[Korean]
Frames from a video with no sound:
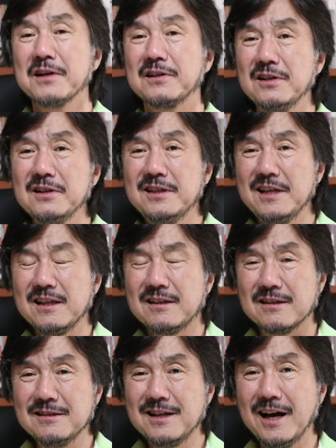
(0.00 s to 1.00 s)
거기에
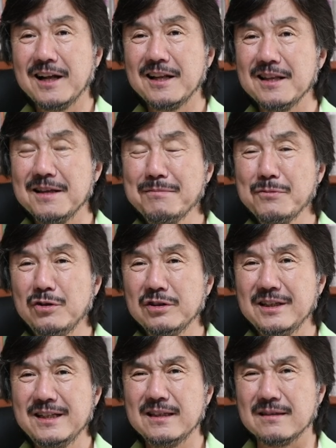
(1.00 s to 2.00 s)
등장하는
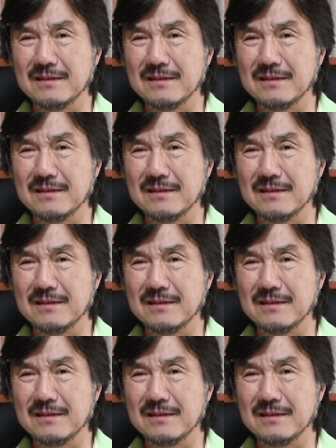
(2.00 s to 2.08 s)
인물들이